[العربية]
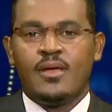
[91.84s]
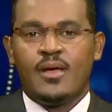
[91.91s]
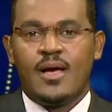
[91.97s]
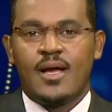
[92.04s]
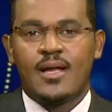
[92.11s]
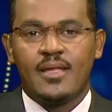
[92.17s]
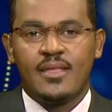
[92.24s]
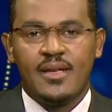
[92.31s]

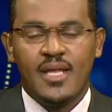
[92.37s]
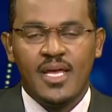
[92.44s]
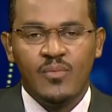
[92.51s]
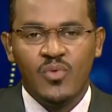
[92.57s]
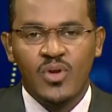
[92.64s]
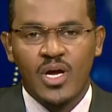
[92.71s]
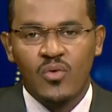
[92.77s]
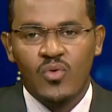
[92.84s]
أكد
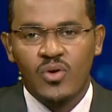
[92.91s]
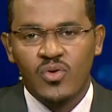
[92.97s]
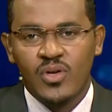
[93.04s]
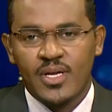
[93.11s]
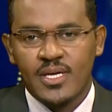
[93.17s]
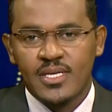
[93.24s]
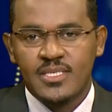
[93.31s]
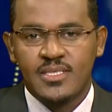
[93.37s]
النائب الأول
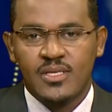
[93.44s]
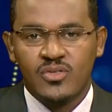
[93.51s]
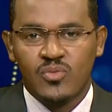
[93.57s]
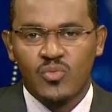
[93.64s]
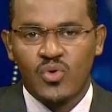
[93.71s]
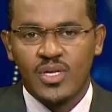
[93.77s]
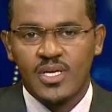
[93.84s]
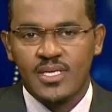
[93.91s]
لرئيس
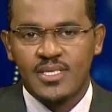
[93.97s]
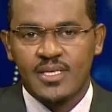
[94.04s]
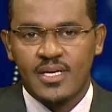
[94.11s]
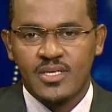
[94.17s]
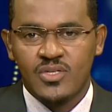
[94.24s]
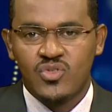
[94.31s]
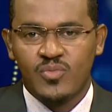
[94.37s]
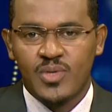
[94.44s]
الجمهورية
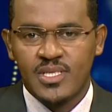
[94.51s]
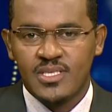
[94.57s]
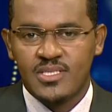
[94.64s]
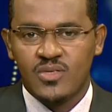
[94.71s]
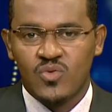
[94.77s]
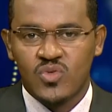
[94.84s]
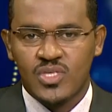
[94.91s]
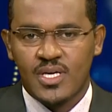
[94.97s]
رئيس مجلس
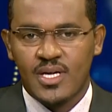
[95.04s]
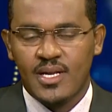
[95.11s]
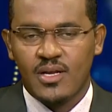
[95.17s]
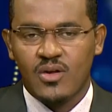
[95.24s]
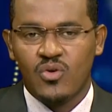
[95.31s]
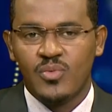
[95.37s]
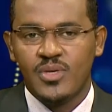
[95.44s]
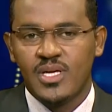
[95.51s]
الوزراء
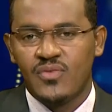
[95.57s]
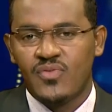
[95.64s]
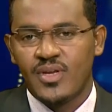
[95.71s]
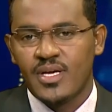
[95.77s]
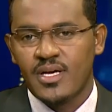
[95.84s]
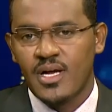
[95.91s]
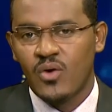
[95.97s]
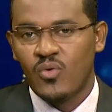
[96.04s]
القومي
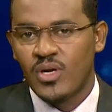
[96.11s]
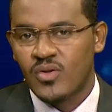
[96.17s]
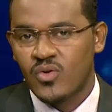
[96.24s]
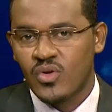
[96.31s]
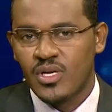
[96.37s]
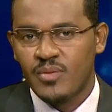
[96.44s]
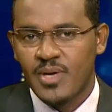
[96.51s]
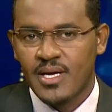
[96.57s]
الفريق أول
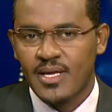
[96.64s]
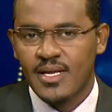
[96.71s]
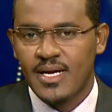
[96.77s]
ركن بكري